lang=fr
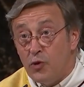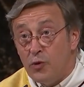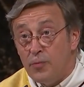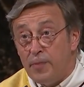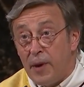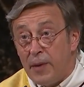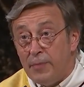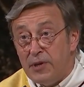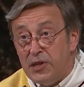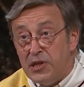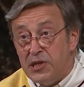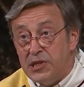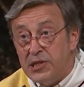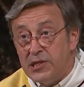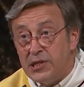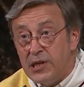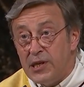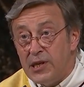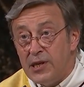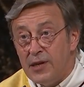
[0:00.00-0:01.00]

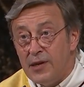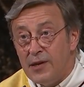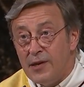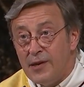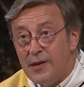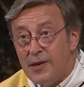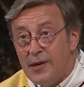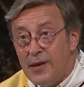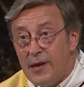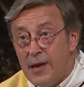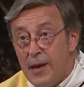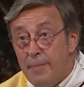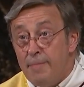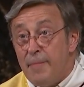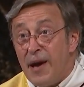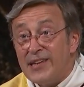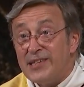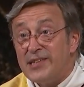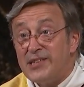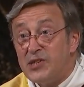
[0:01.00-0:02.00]
culpabilité, ma